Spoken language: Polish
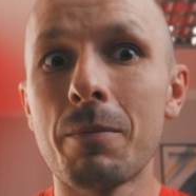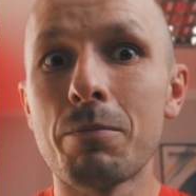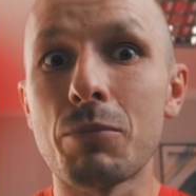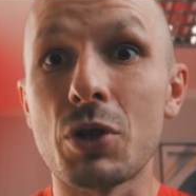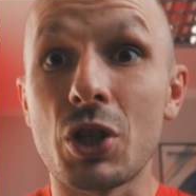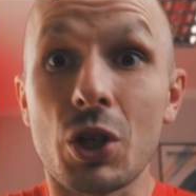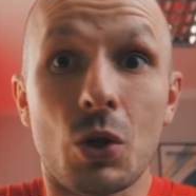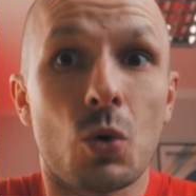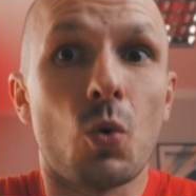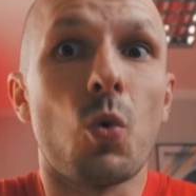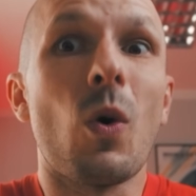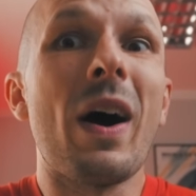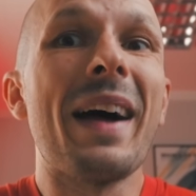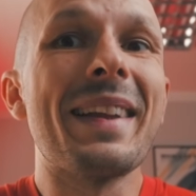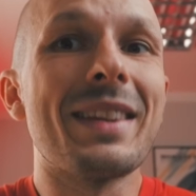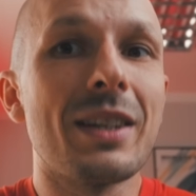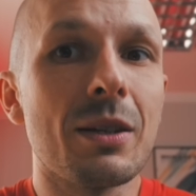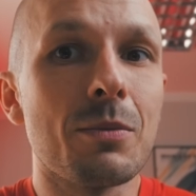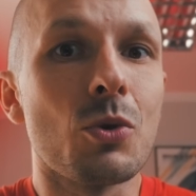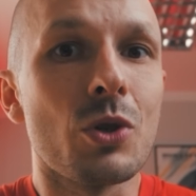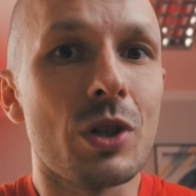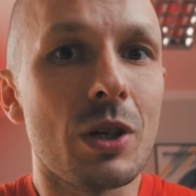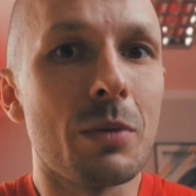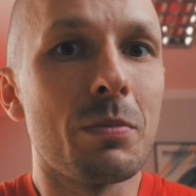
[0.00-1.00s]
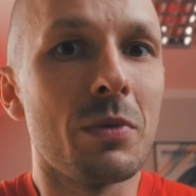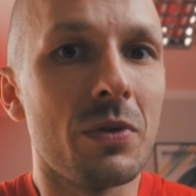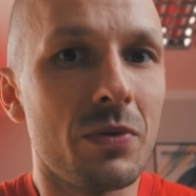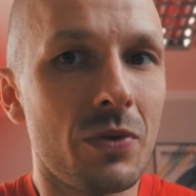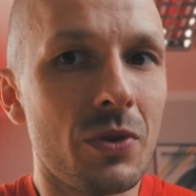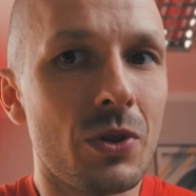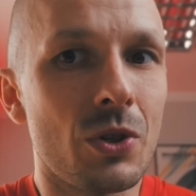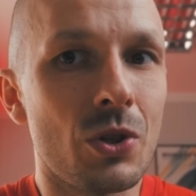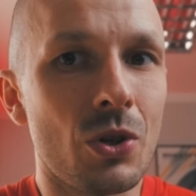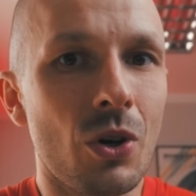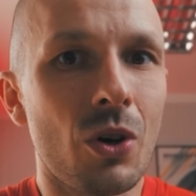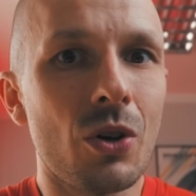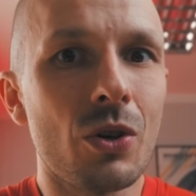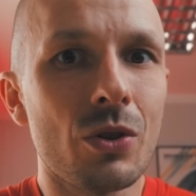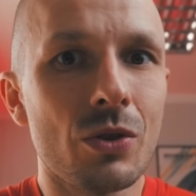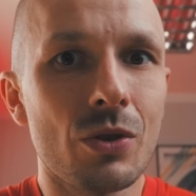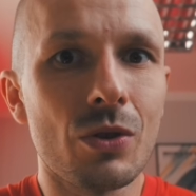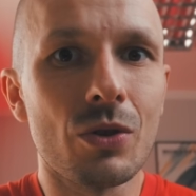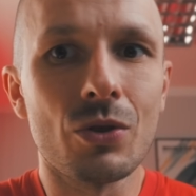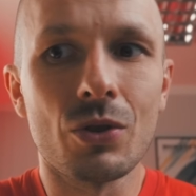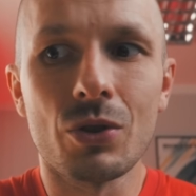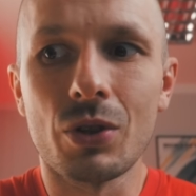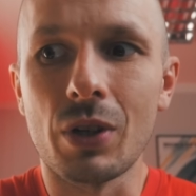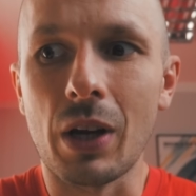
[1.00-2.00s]
przykłady możemy
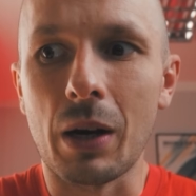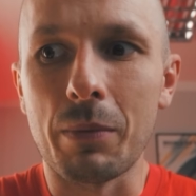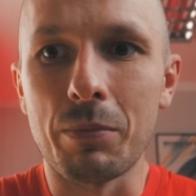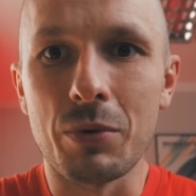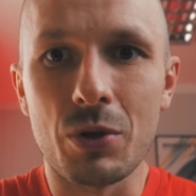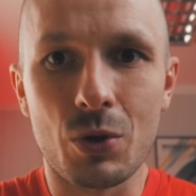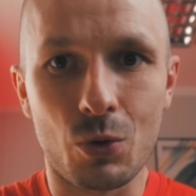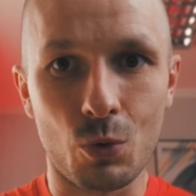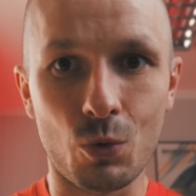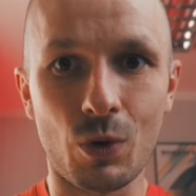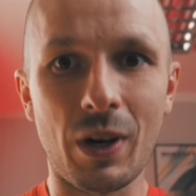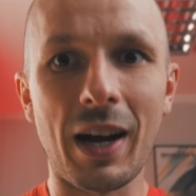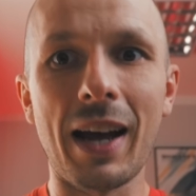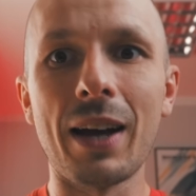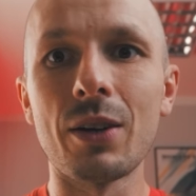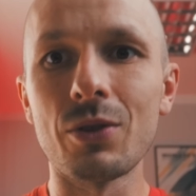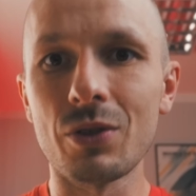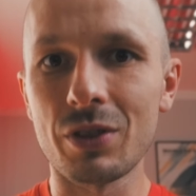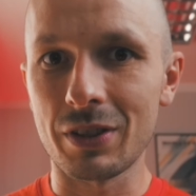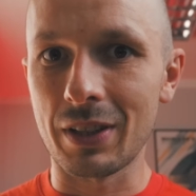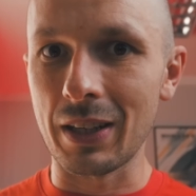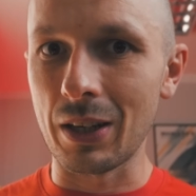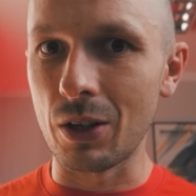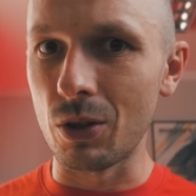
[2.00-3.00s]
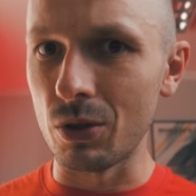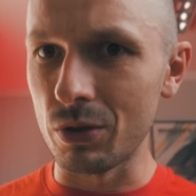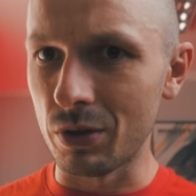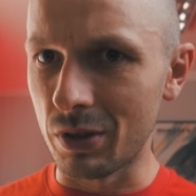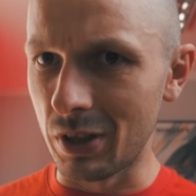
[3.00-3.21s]
wyciągnąć, jakby słuchając tego